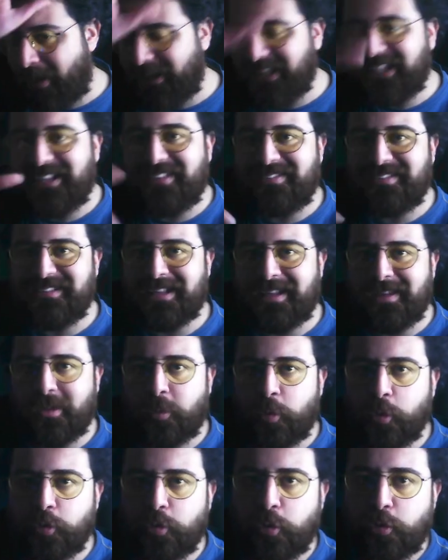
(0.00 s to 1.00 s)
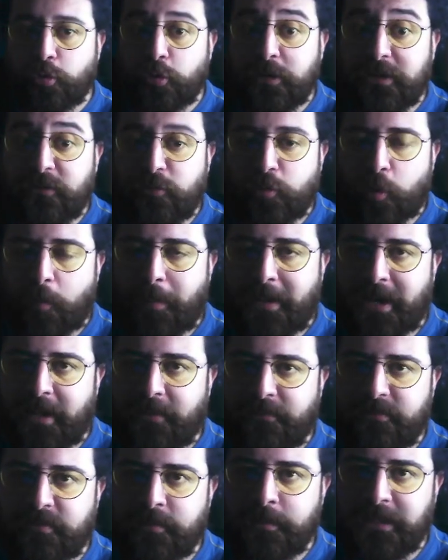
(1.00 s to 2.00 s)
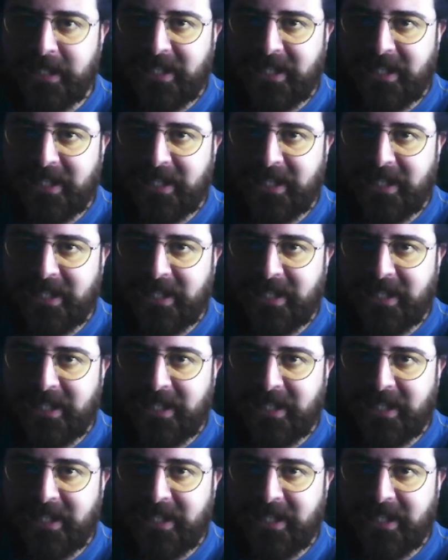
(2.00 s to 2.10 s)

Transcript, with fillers: ikisinden de kurtulsun iyi stoper alsın. İyi